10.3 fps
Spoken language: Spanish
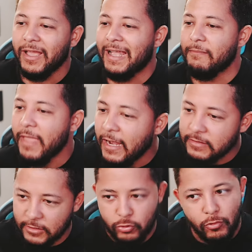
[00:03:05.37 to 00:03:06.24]
Tú le puedes
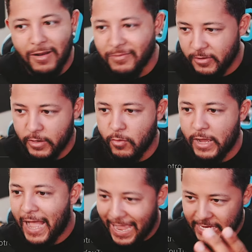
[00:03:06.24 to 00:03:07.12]
cambiar el título al
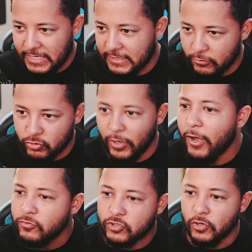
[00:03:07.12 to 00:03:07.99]
video, ahí en esa
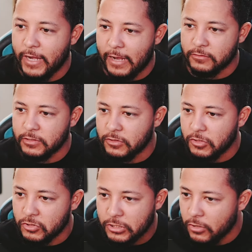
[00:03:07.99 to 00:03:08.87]
opción. Es opcional,
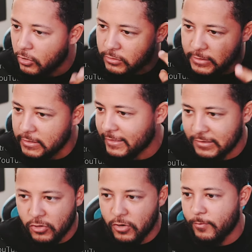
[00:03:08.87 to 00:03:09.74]
si, no te
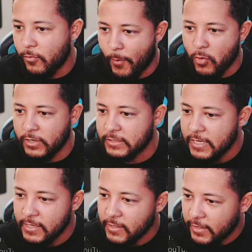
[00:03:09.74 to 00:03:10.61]
interesa no lo
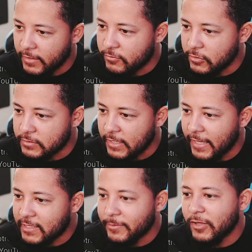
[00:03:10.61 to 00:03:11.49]
pones.
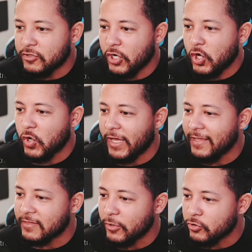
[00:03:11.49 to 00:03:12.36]
Entonces, este video se
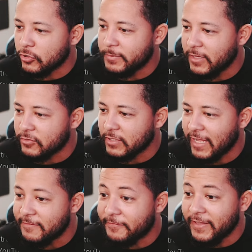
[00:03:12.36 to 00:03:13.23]
colocará entre otros
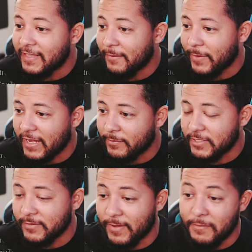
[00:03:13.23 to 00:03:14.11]
videos en el feed de la
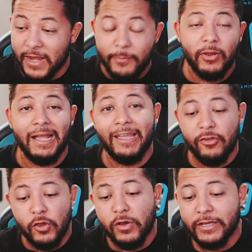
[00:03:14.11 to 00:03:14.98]
página principal. Mira por
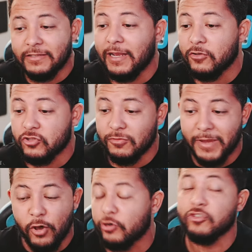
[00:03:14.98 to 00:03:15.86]
qué yo digo que esta
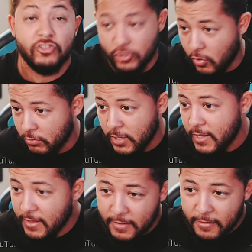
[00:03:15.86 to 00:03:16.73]
es la mejor opción.